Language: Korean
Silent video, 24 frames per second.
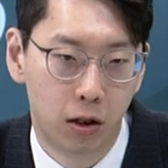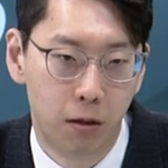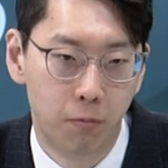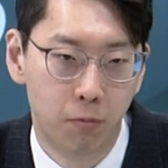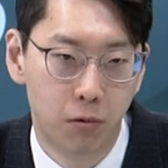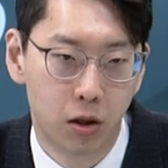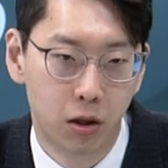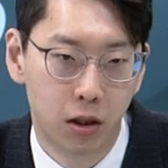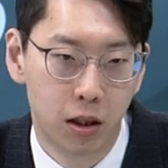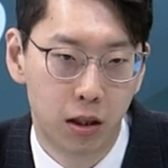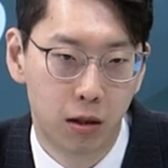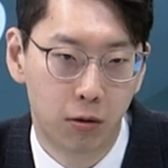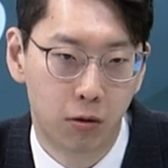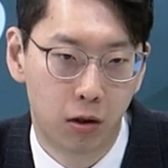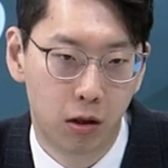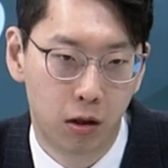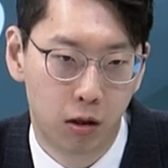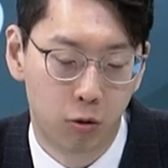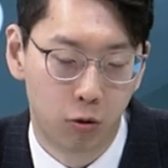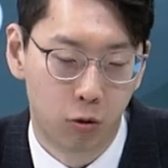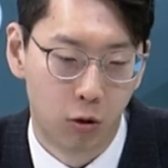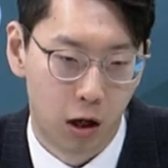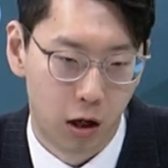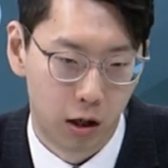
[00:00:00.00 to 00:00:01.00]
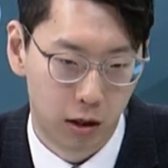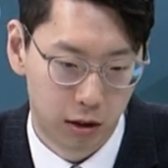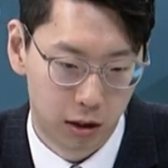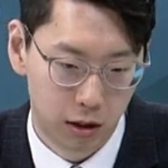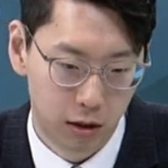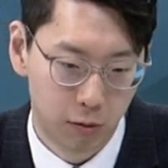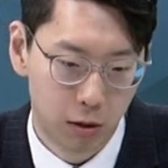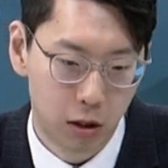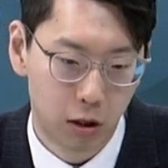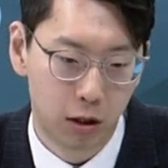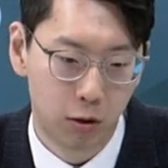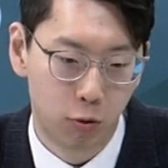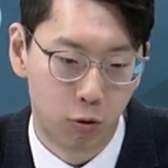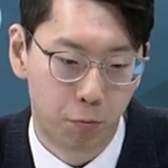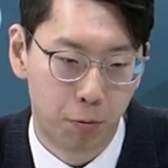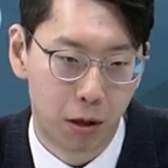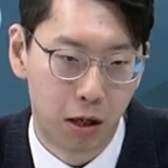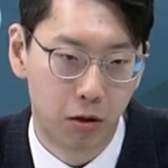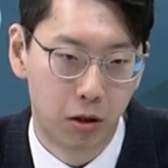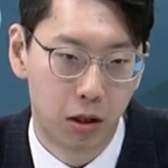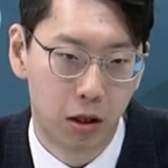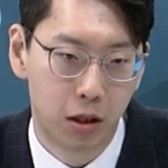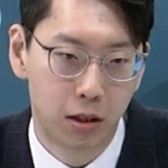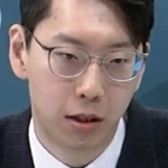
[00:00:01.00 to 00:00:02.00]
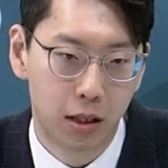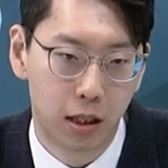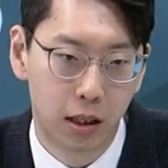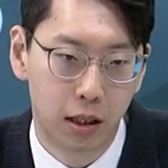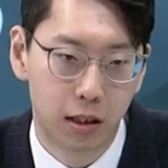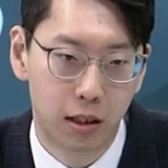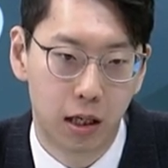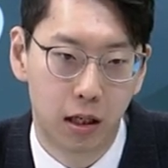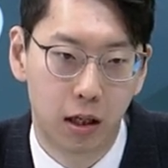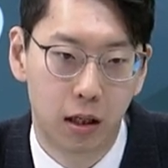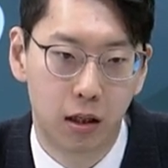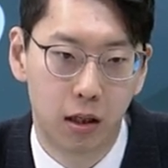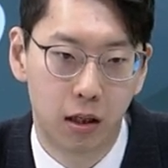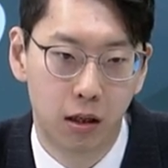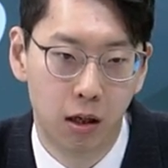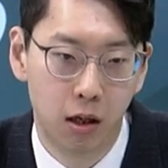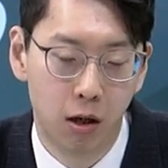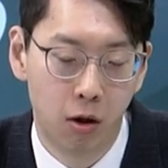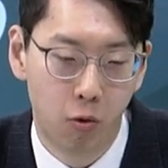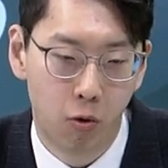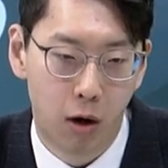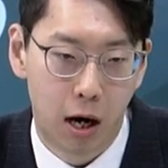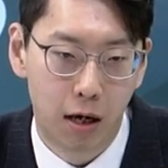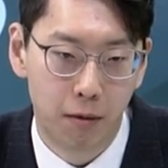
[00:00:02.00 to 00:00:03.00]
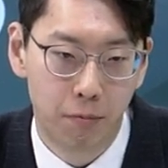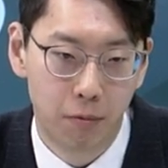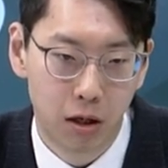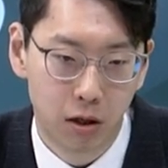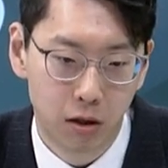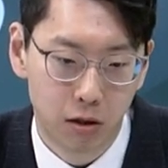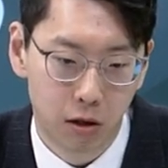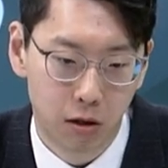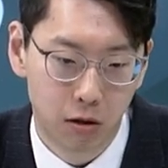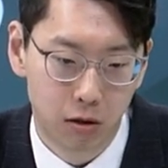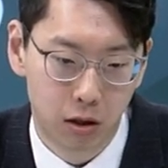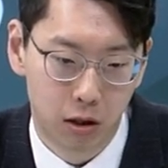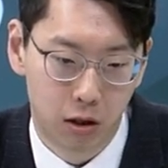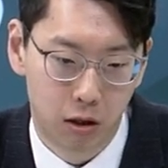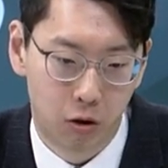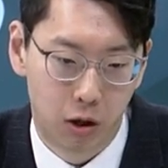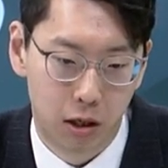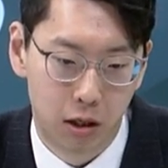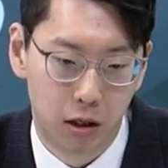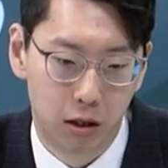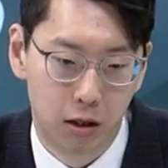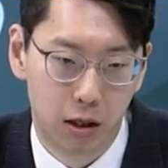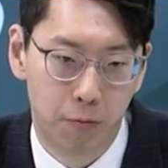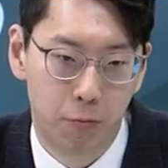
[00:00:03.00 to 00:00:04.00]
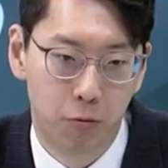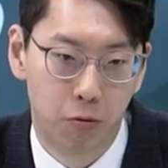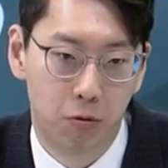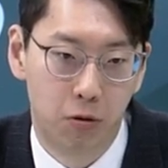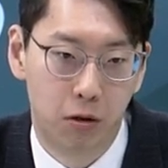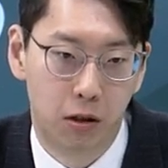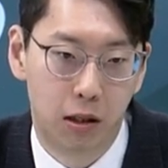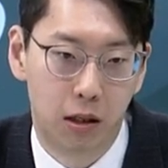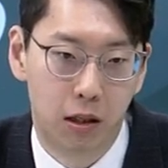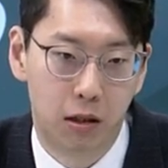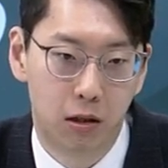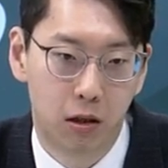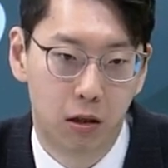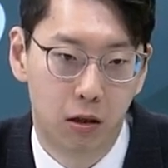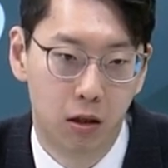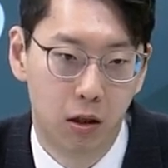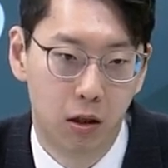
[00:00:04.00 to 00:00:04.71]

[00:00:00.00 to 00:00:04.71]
김정일 구, 아, 김정일 국방위원장의 생일인 광명성절 관련된 부분들에서